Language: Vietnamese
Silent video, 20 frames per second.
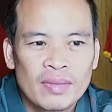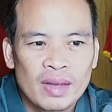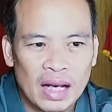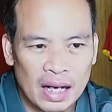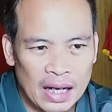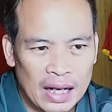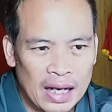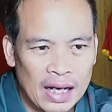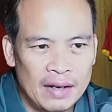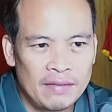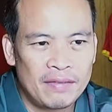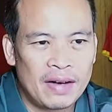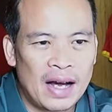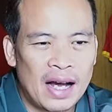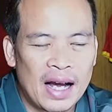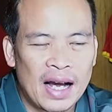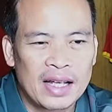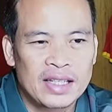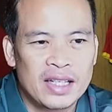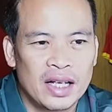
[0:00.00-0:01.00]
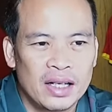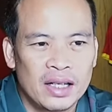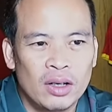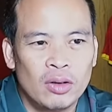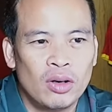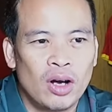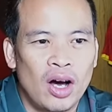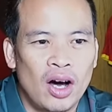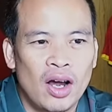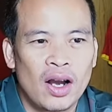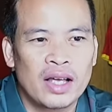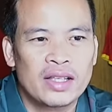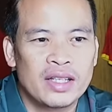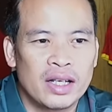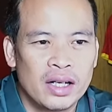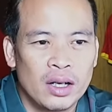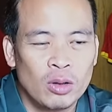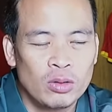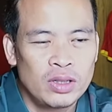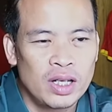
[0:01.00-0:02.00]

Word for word: Đấy, và trận đấu đó là trận đấu